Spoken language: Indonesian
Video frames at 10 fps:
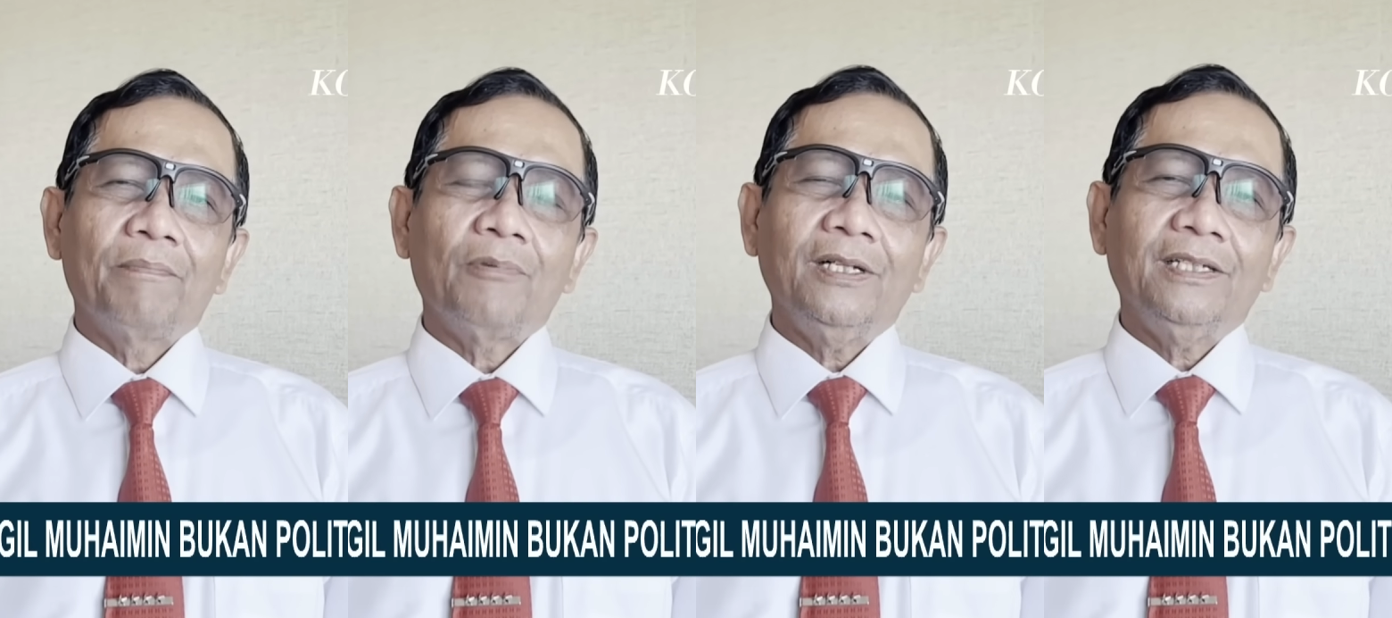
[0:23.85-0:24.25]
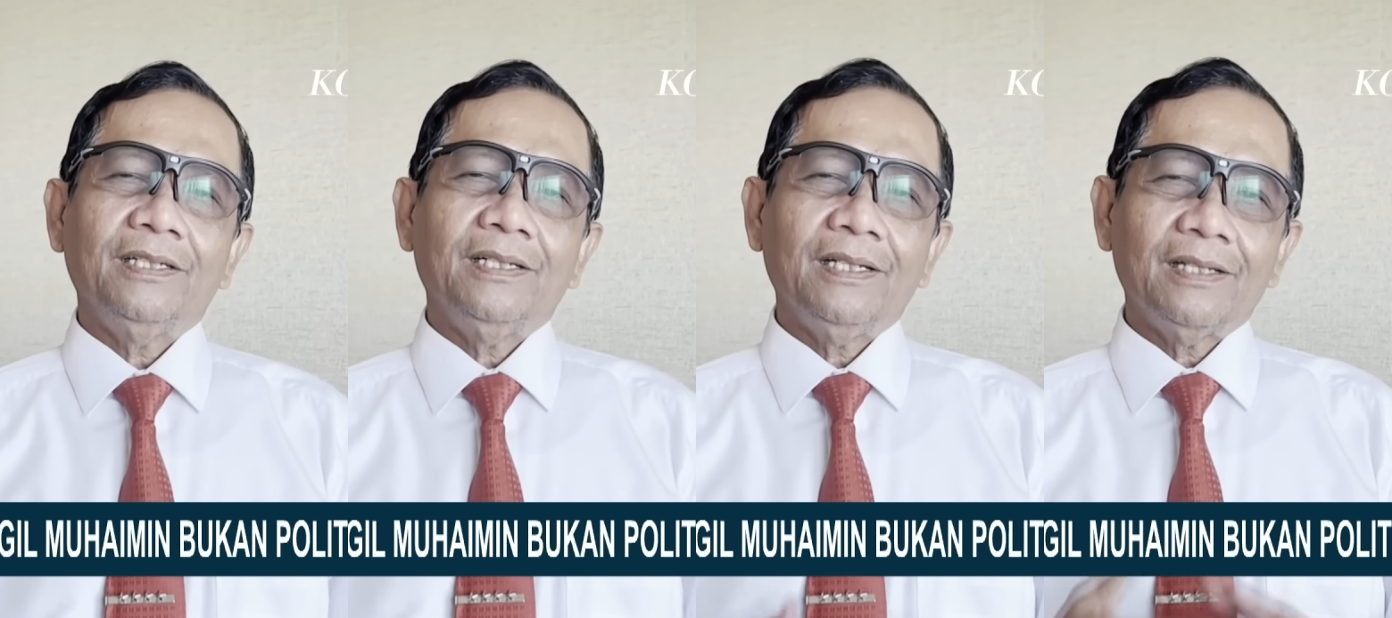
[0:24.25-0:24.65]

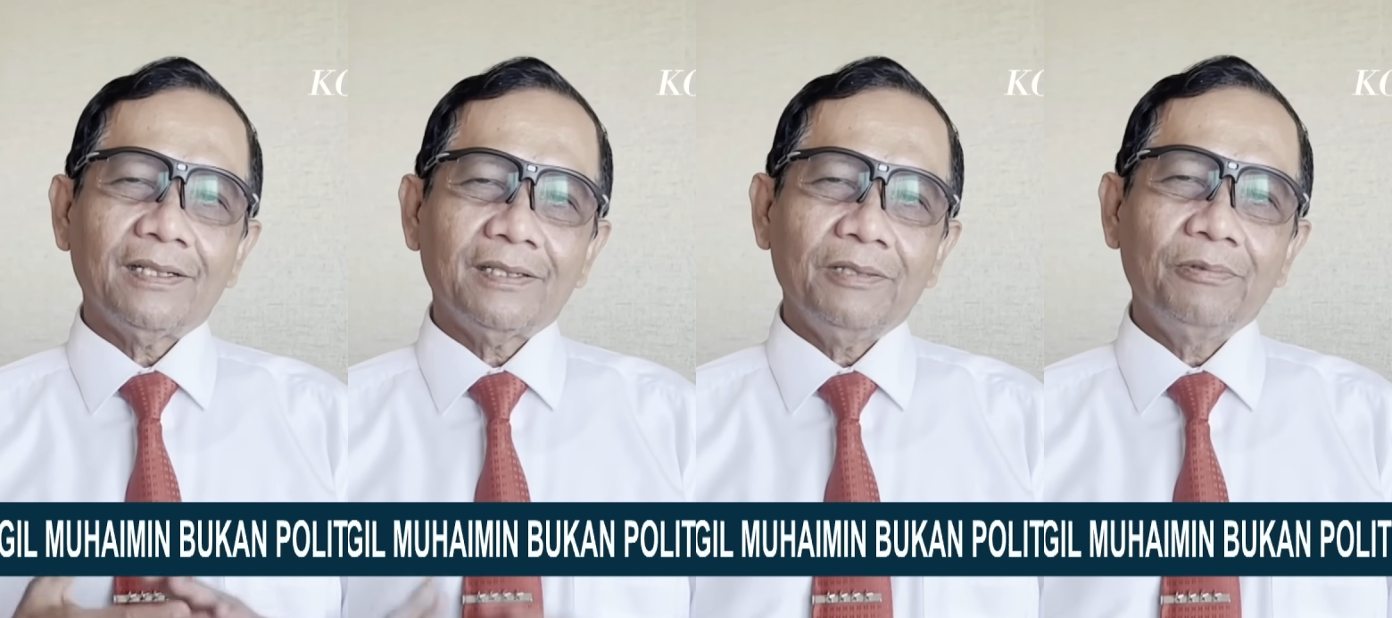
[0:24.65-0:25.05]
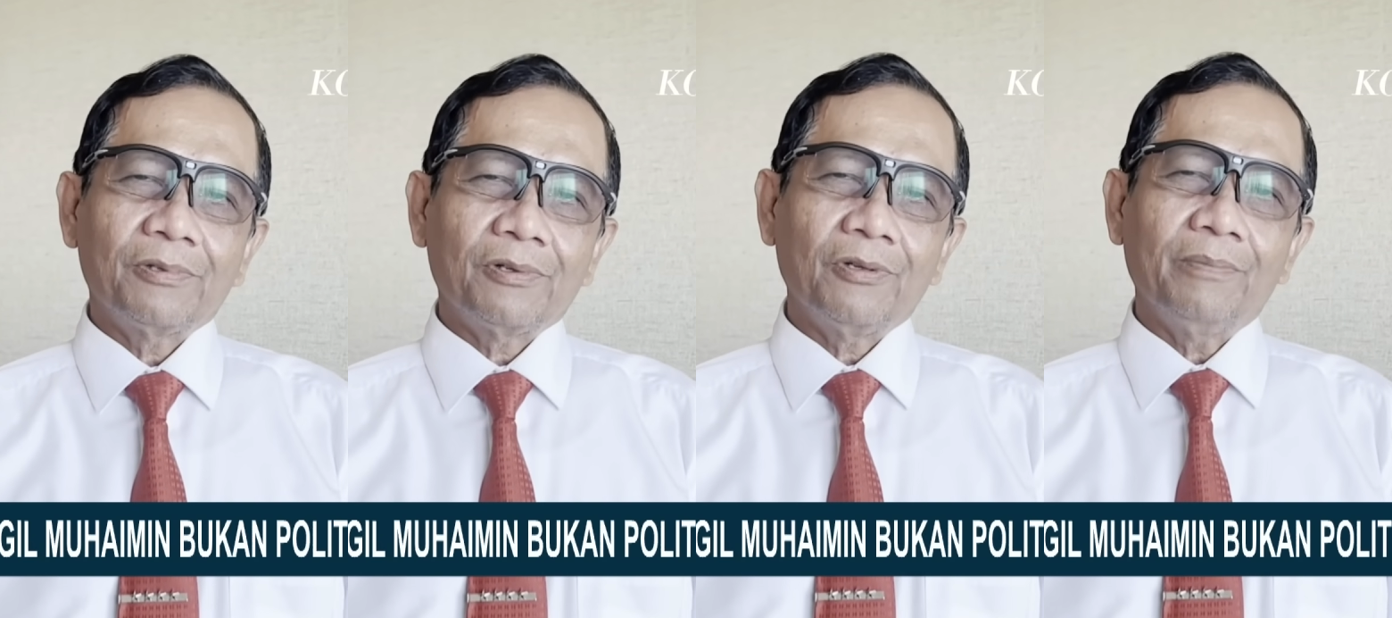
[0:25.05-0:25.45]
politisasi
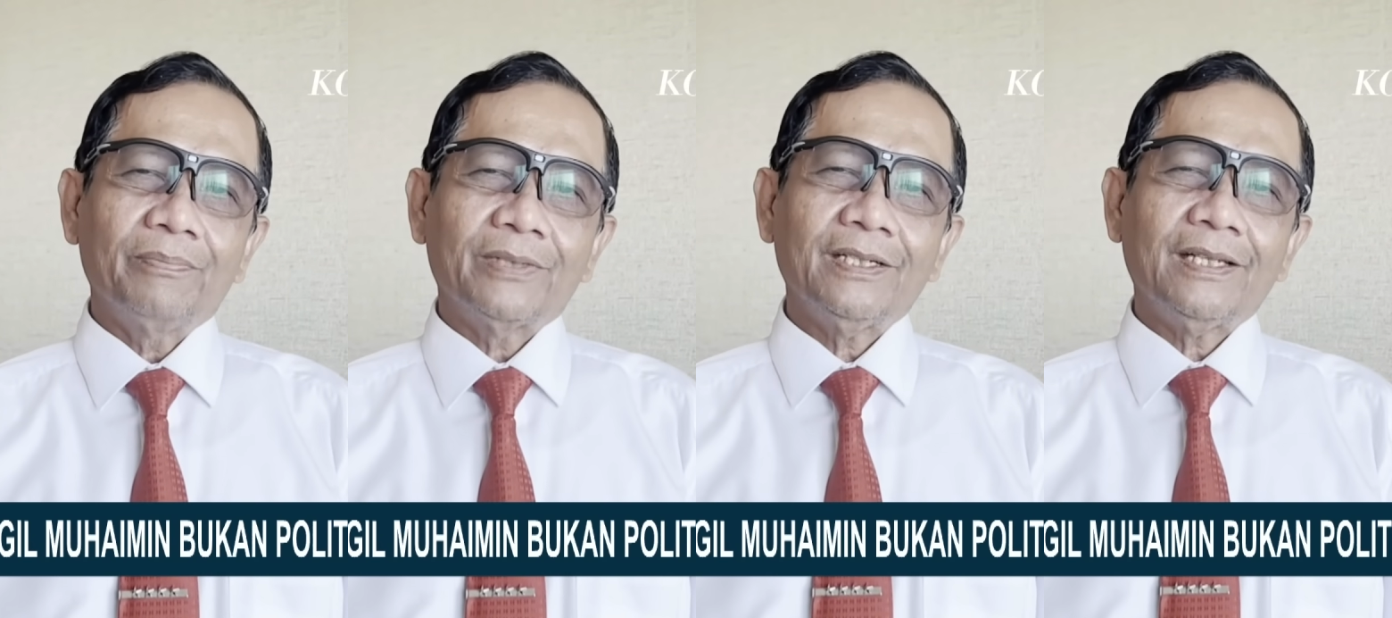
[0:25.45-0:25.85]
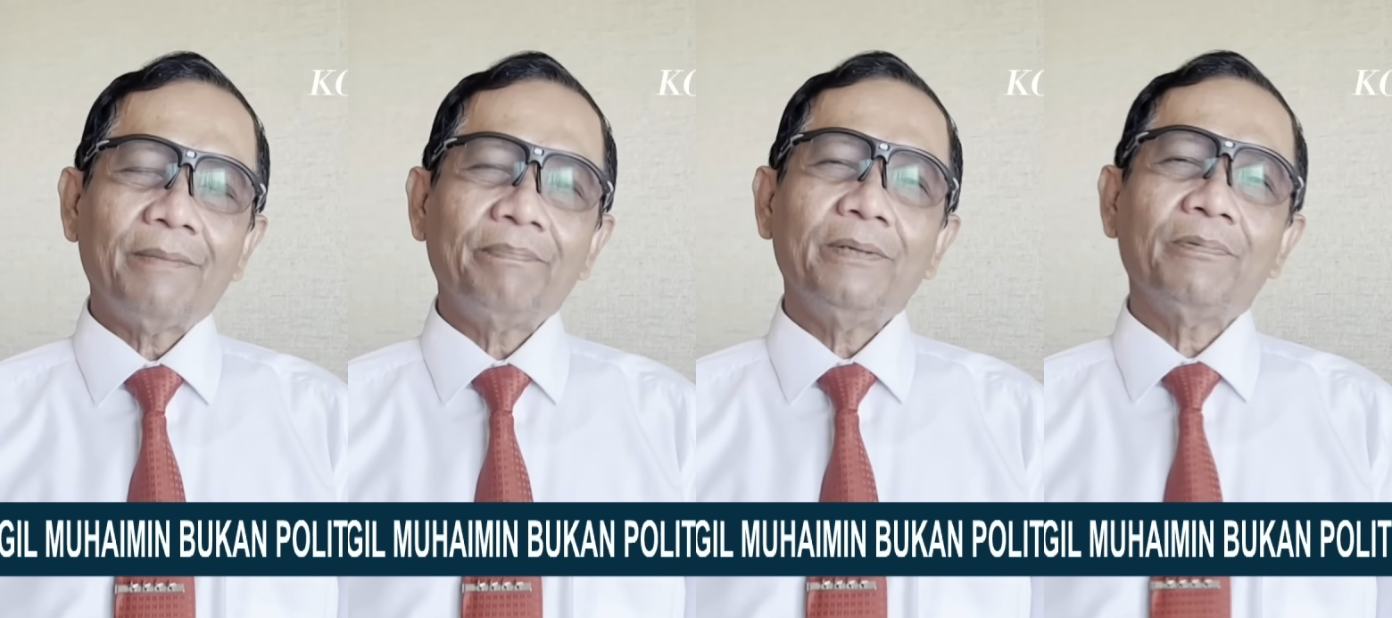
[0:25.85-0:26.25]
hukum,
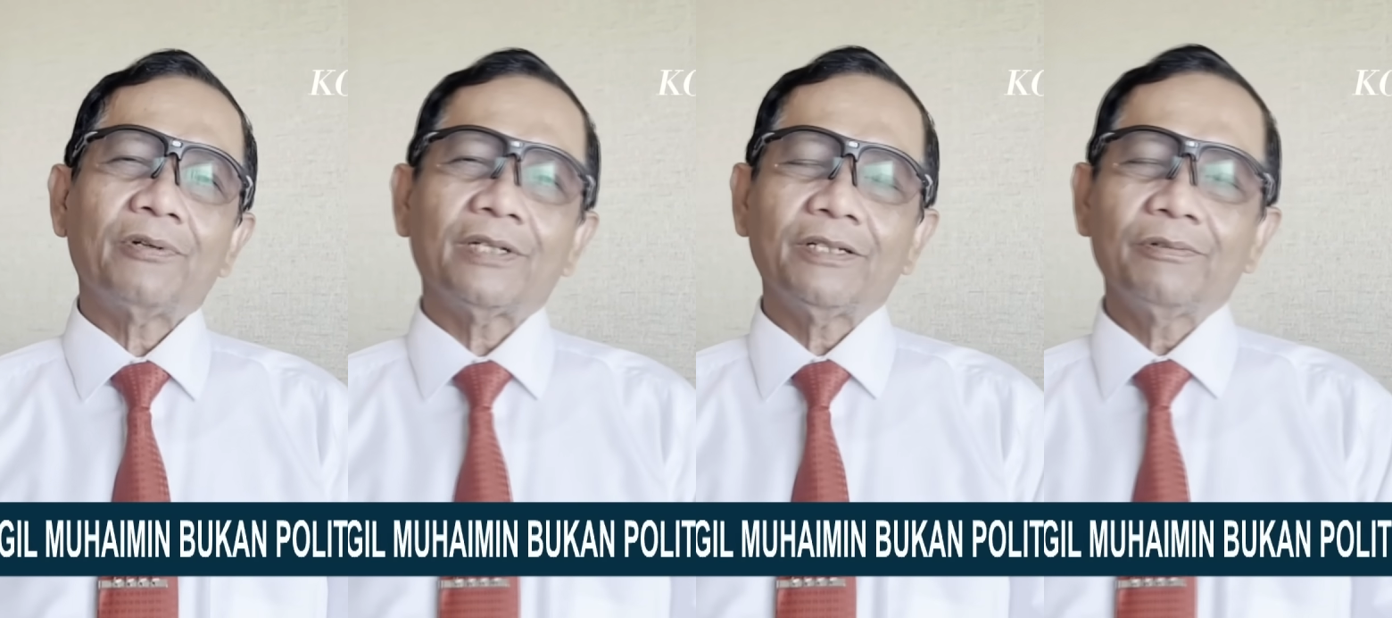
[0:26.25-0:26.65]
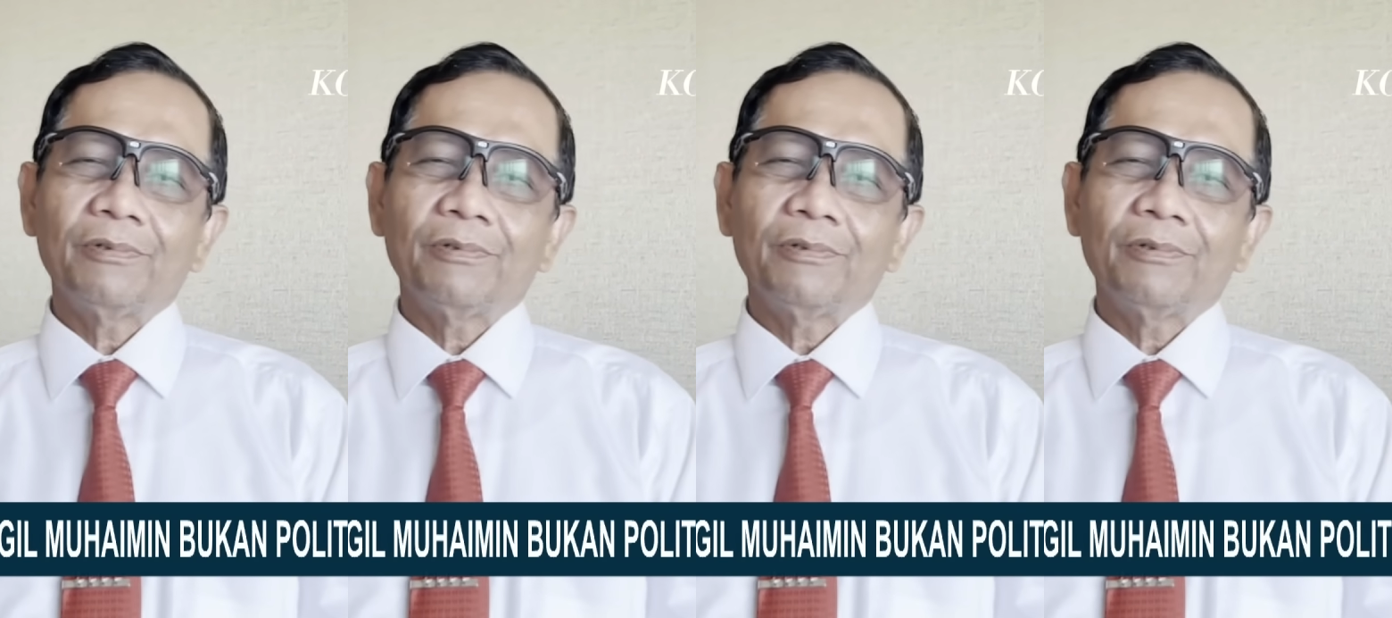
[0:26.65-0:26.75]
tetapi proses